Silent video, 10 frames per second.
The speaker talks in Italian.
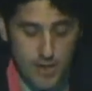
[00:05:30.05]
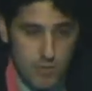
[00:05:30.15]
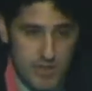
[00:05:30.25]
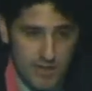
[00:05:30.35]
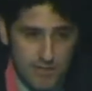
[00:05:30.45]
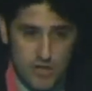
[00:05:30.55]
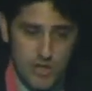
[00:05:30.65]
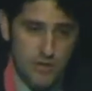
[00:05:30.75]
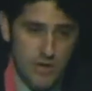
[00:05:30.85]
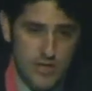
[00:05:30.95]
Quindi
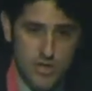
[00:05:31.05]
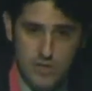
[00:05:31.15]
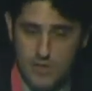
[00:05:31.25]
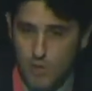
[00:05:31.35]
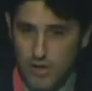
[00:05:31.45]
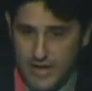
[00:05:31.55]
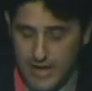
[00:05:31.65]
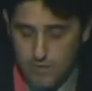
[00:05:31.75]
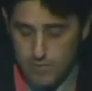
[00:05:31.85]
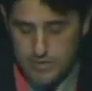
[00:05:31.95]
facendo nascere il timore
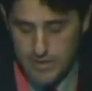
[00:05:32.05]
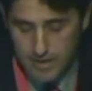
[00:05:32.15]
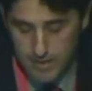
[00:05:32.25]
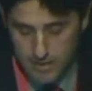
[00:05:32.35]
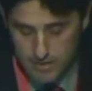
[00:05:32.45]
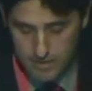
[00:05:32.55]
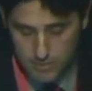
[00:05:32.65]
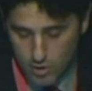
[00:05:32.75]
che questo eh,